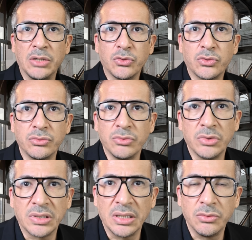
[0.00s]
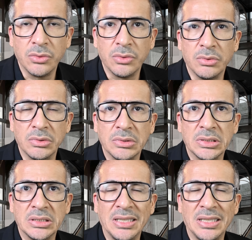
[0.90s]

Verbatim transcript: ne, ça ne,